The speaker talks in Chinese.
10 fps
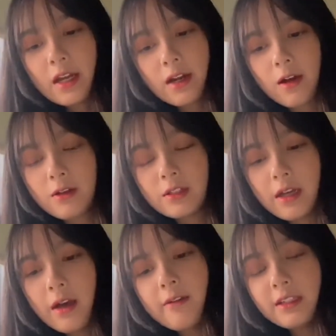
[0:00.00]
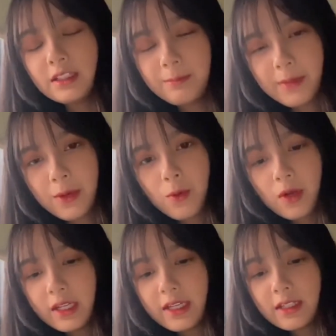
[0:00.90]
然后呢，放进被窝
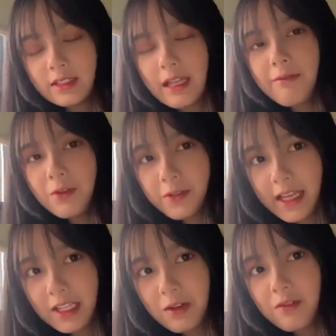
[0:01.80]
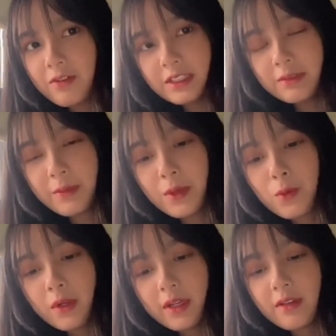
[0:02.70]
里，等它风干以后，放进被
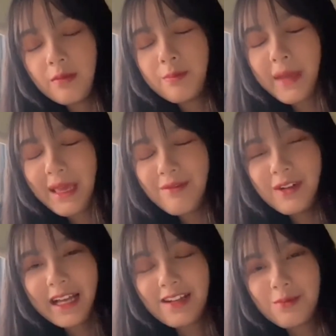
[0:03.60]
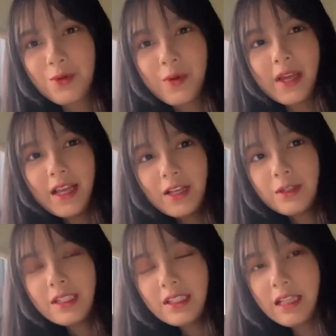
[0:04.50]
窝里。呸，风干什么鬼？就
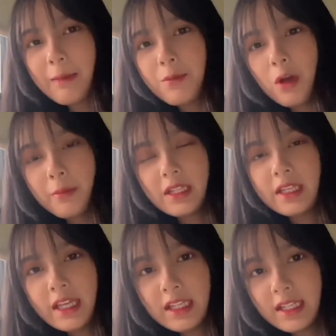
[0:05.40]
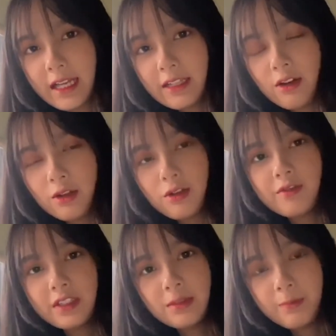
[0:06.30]
要等它表面的液体干掉以后，
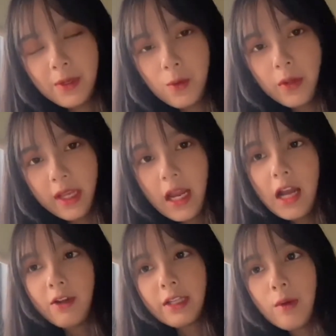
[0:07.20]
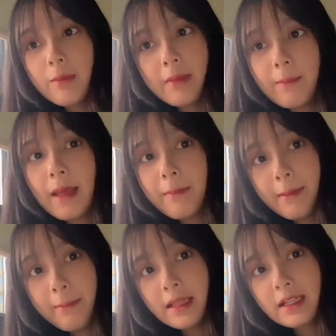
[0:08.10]
放进被窝里，然后它会慢慢
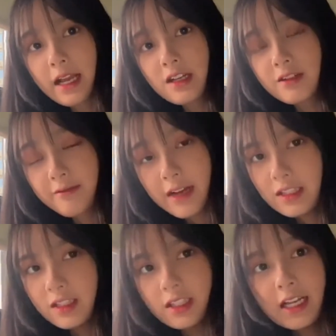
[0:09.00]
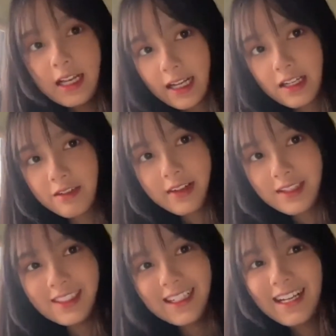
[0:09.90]
慢慢的开始发热，开始发
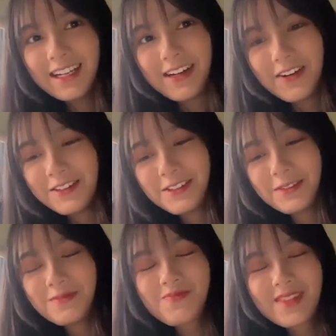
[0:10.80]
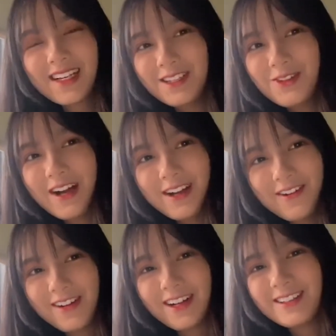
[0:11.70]
热，然后就很暖
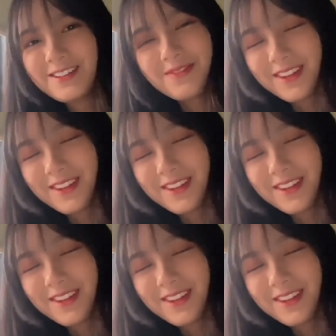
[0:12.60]
和，然后就不